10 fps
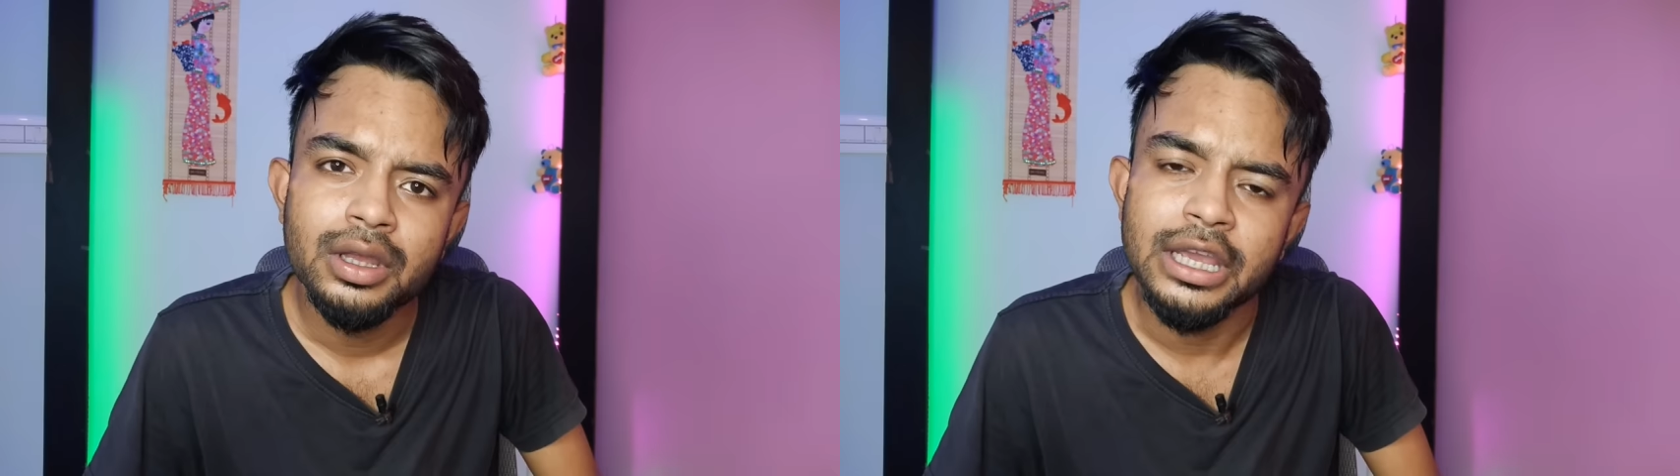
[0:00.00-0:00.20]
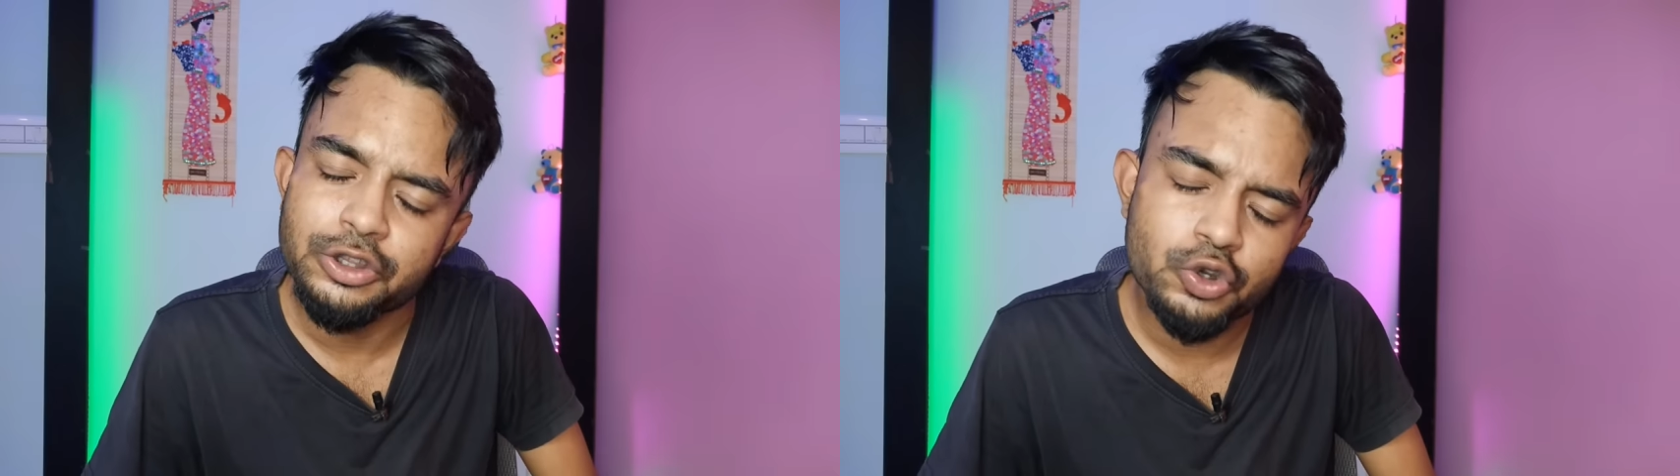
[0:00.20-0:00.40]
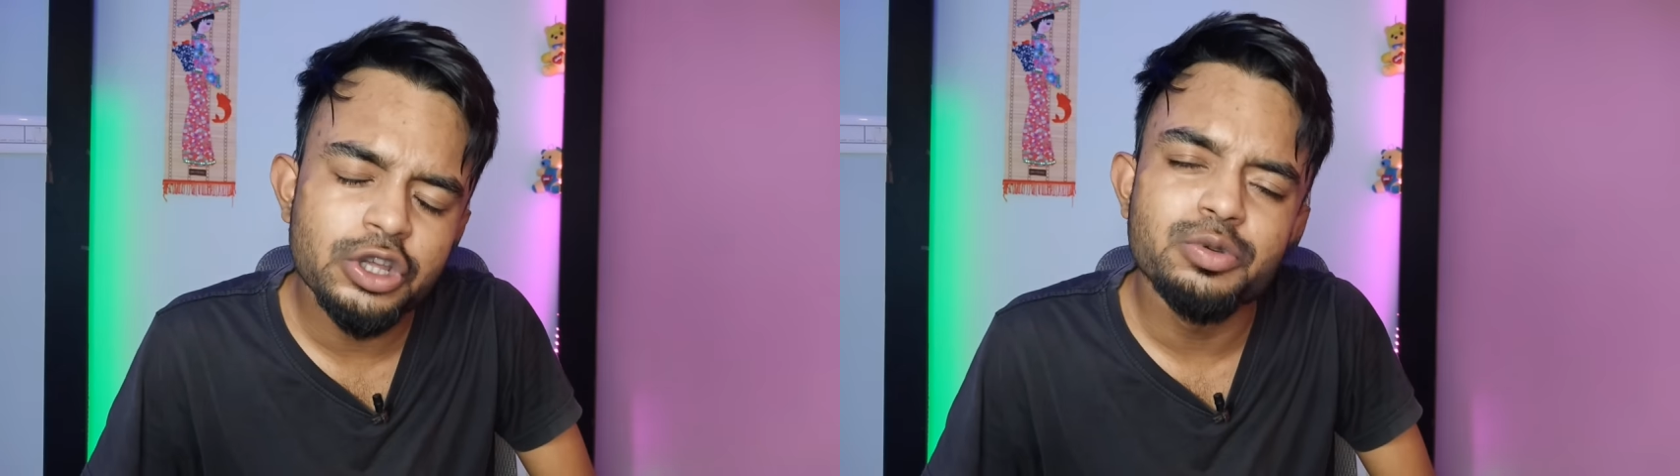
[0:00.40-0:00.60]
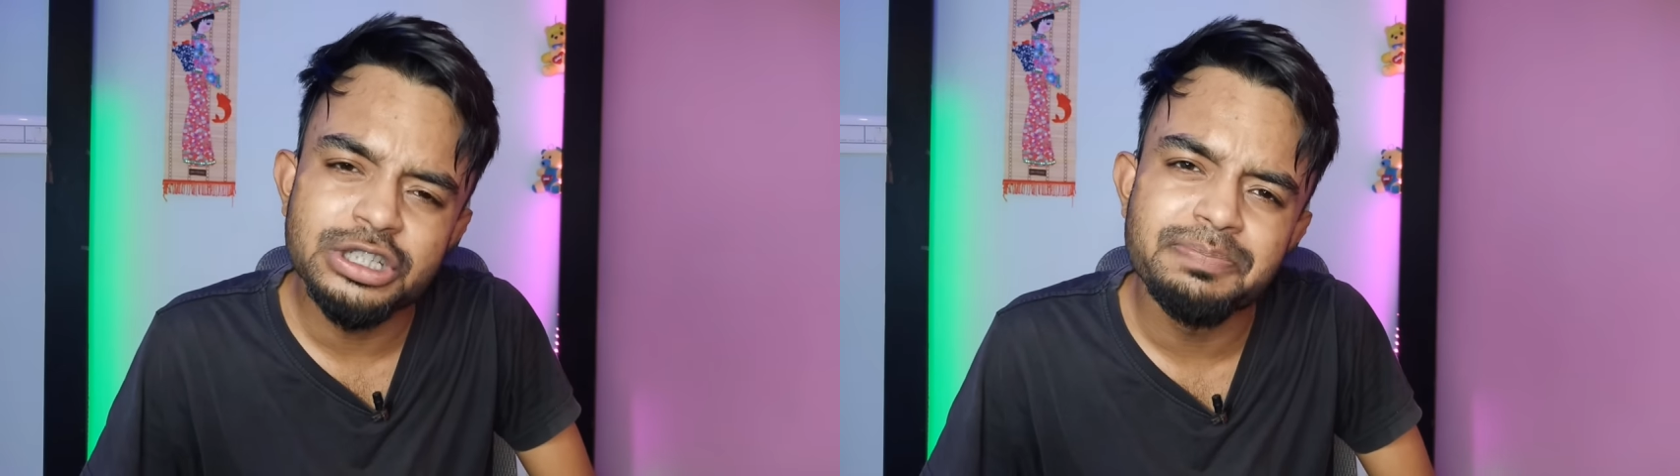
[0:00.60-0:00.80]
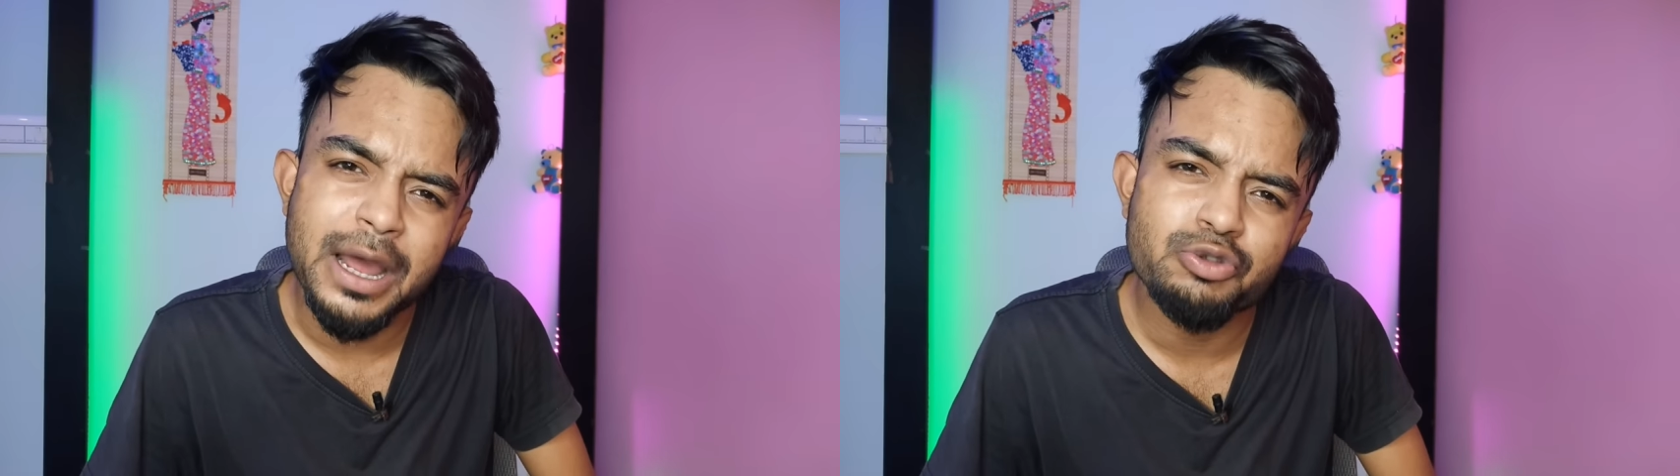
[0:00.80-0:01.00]
এর জন্যই
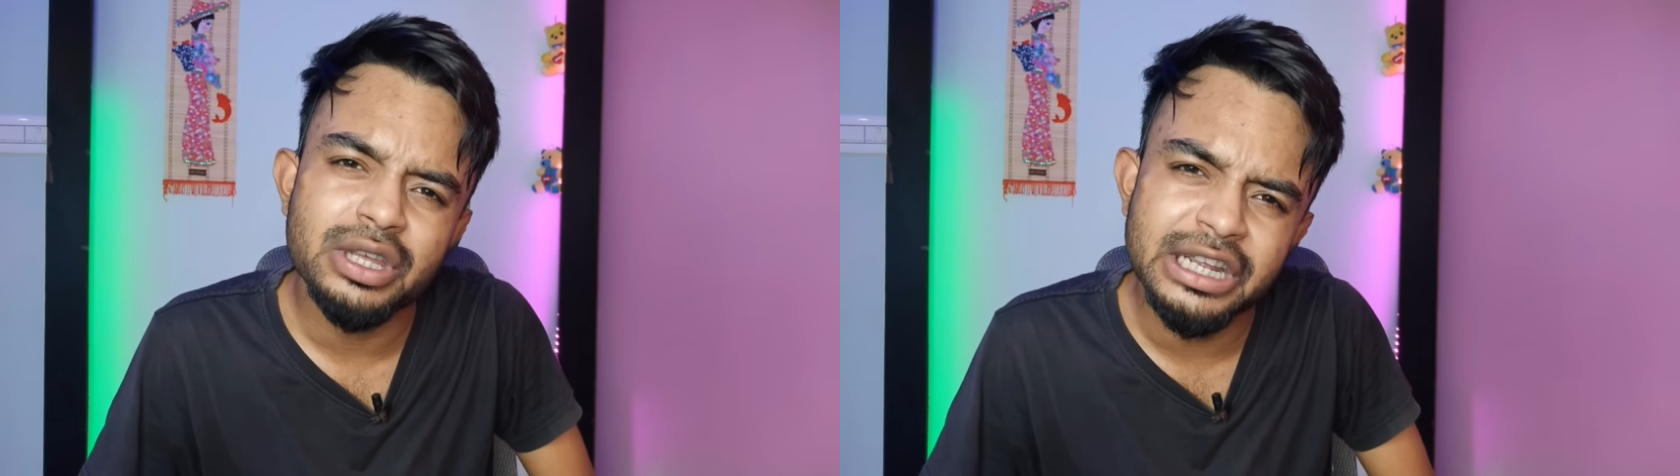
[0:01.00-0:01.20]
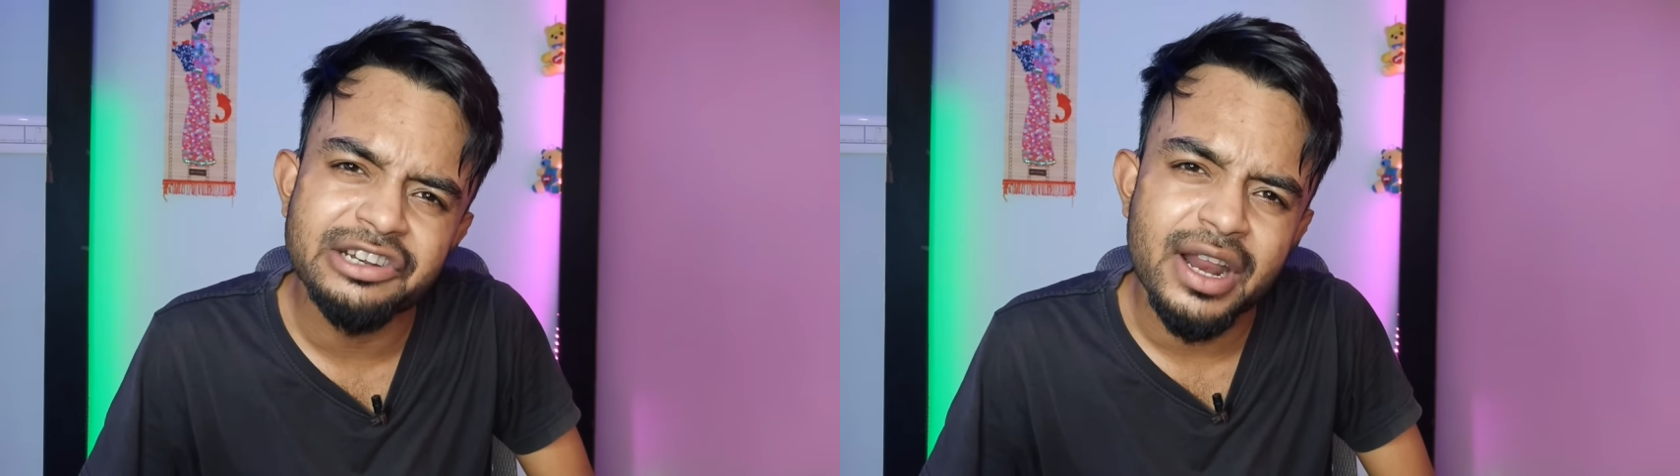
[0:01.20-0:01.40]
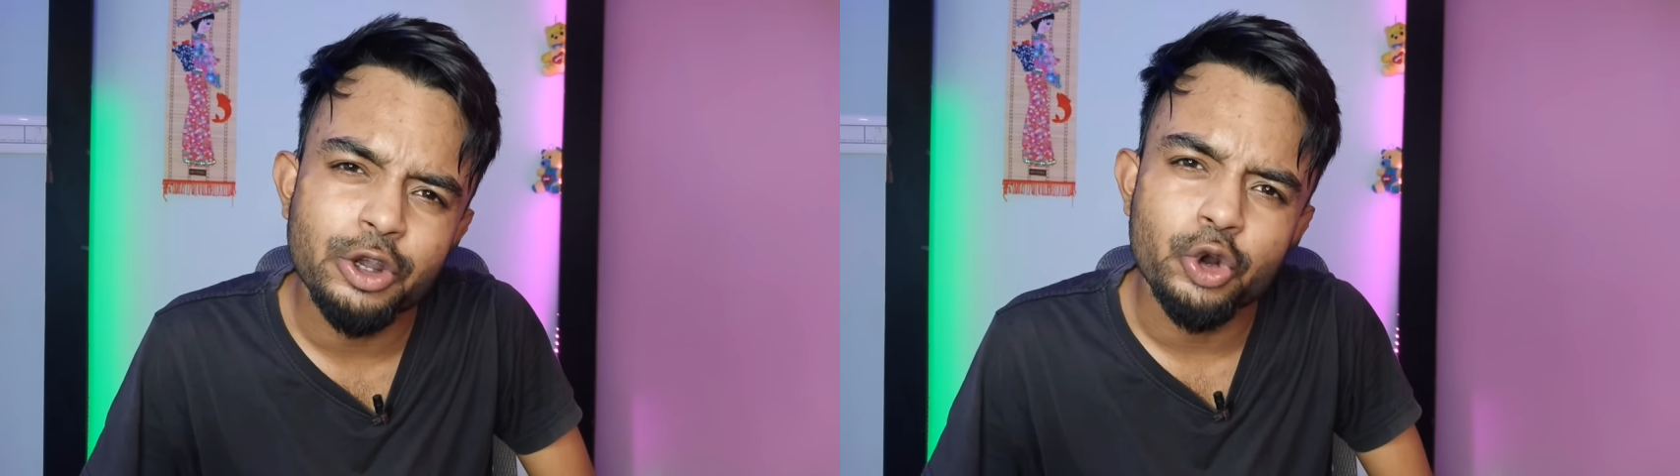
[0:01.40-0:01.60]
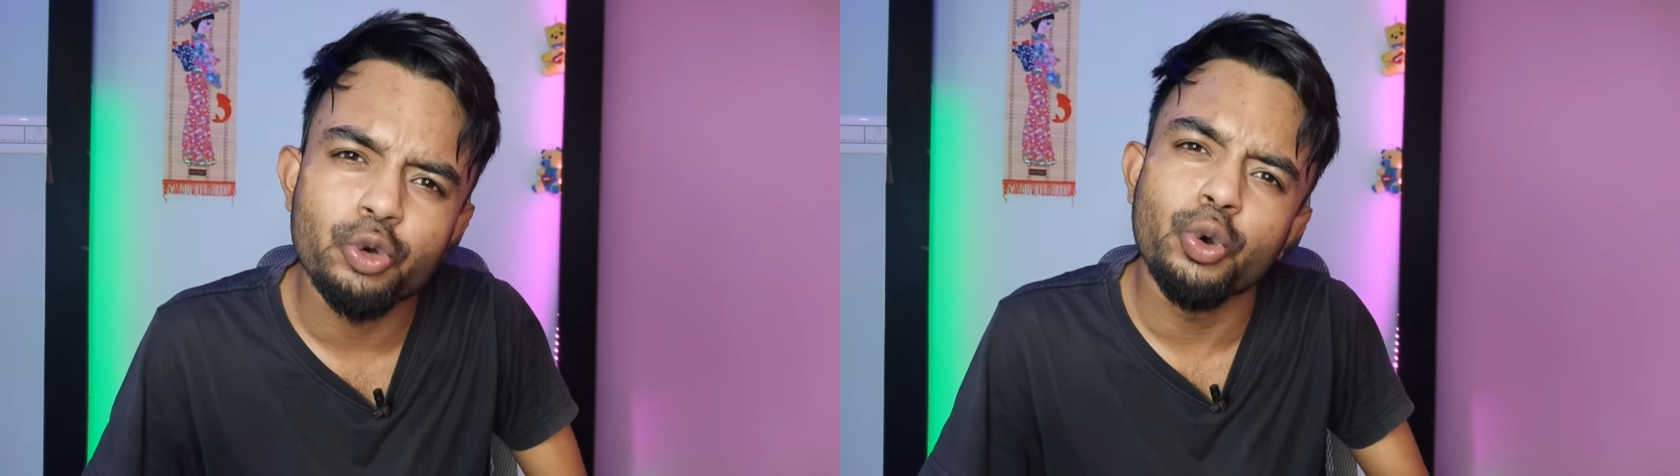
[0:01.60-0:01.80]
বলছি পানুতে গিয়ে ট্রাই করো